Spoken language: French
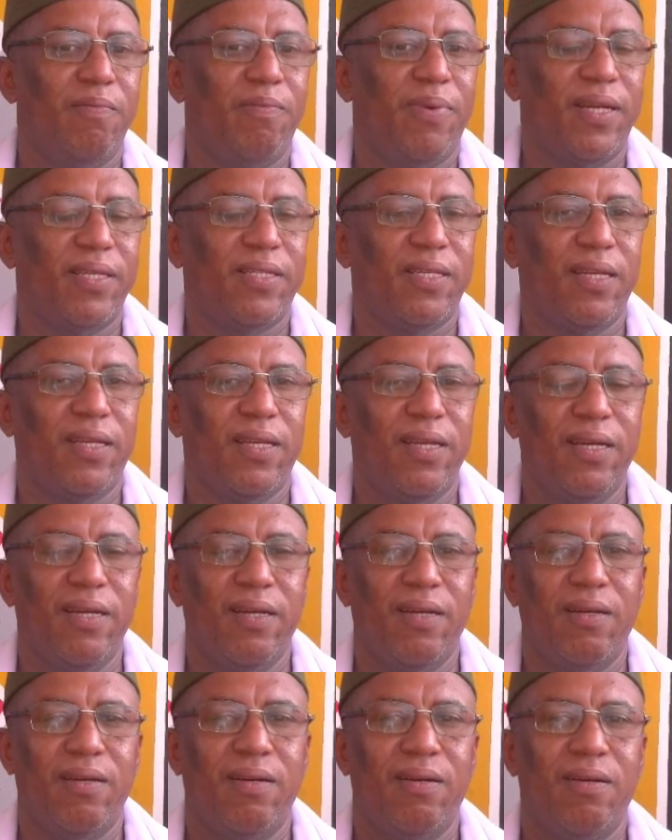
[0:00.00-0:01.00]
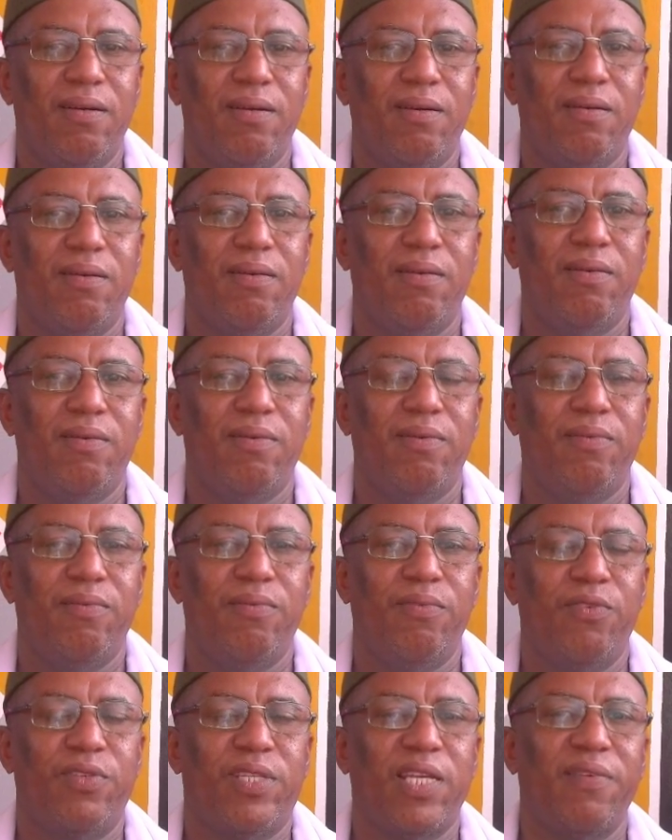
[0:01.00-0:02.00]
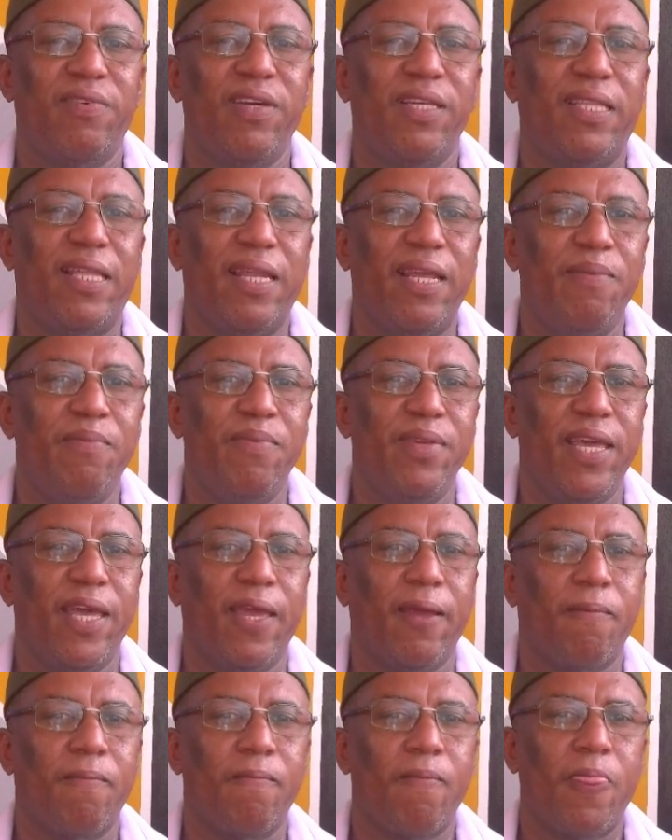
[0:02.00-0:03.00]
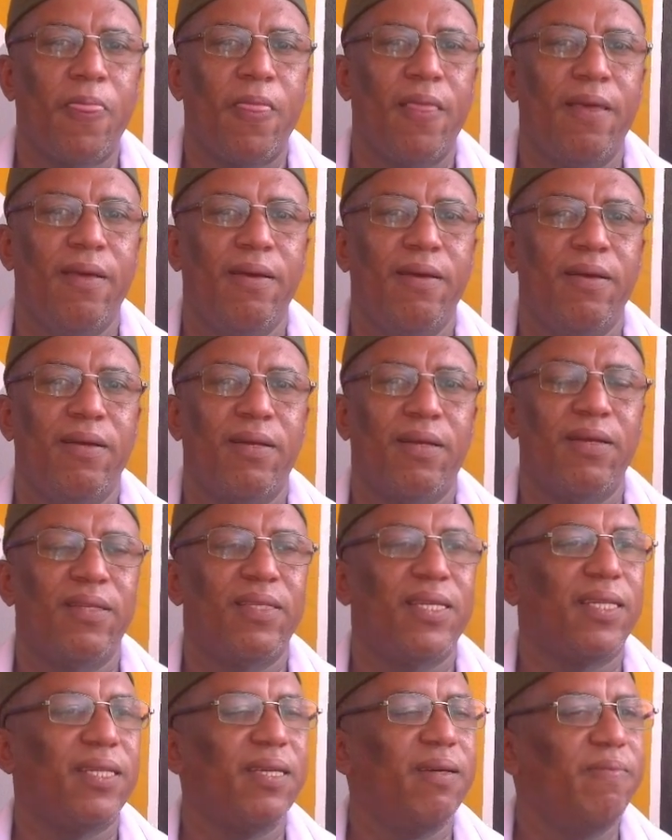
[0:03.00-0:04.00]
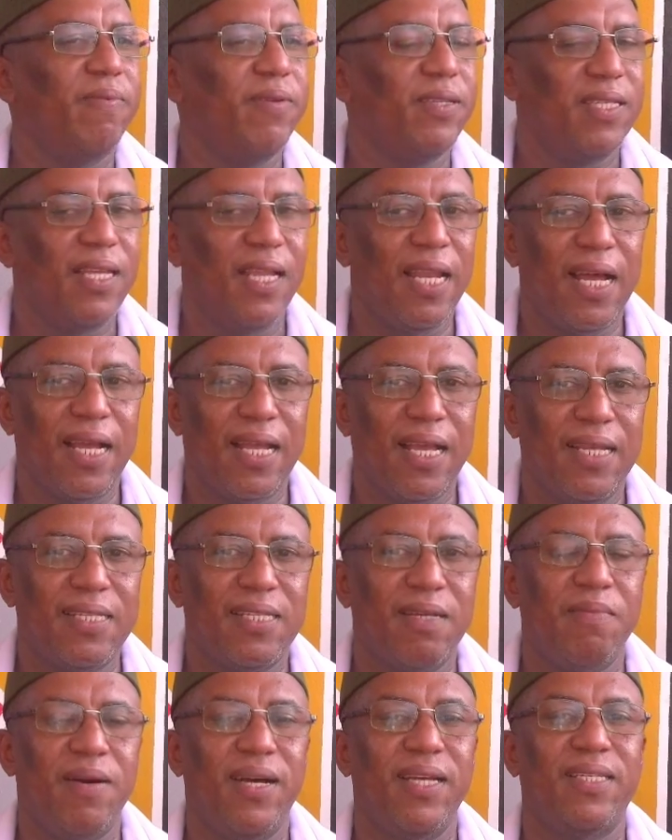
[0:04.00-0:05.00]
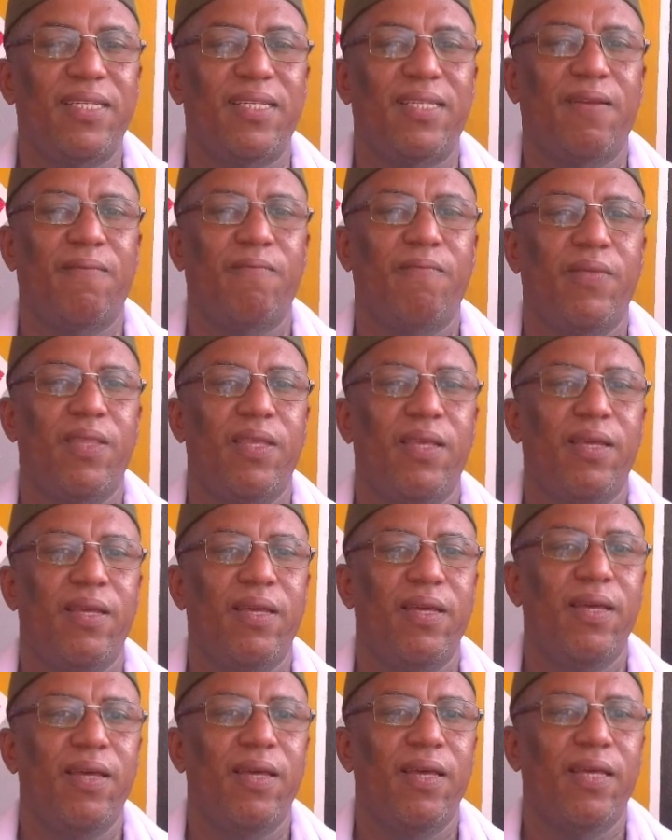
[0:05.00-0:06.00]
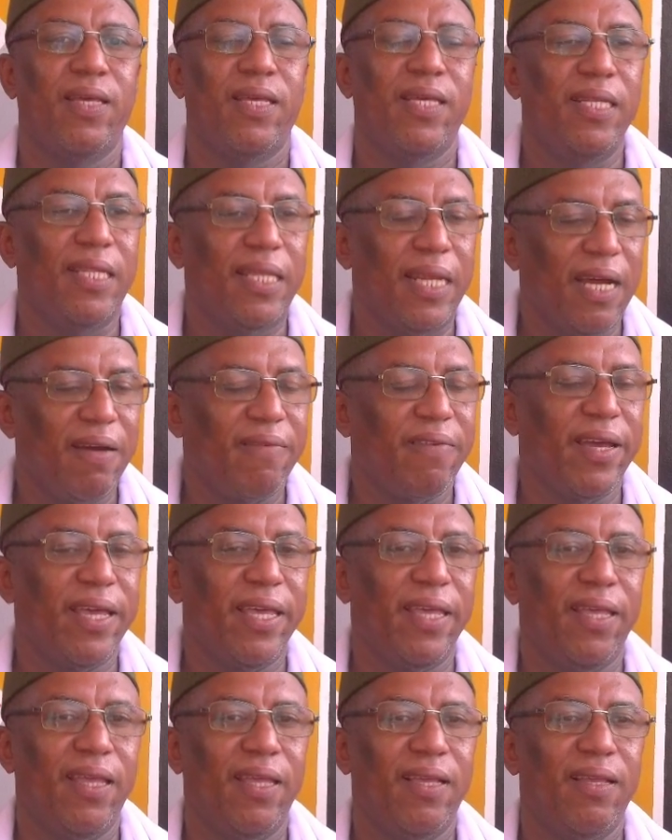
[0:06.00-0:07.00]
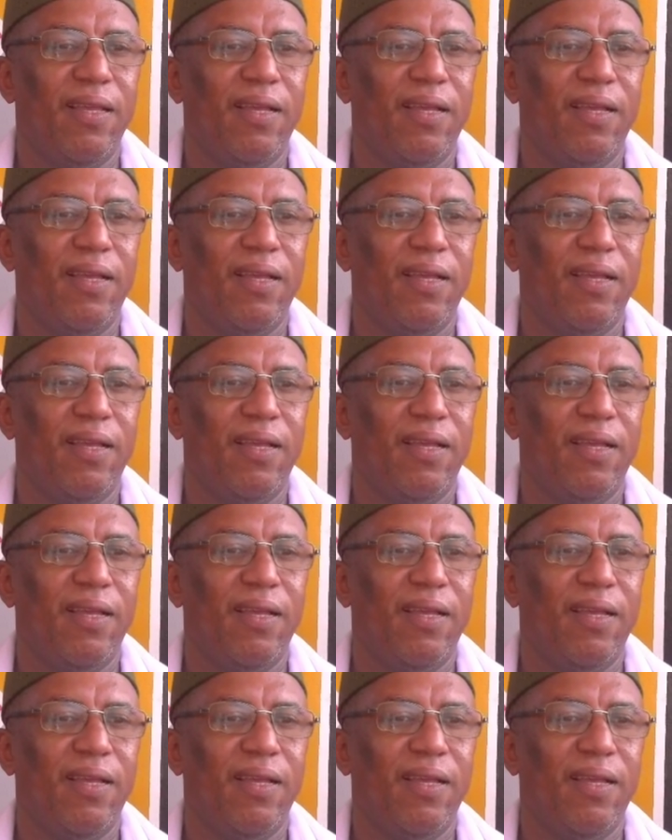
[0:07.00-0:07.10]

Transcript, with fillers: parce que vous savez très bien que c'est un fils de la Casamance qui travaille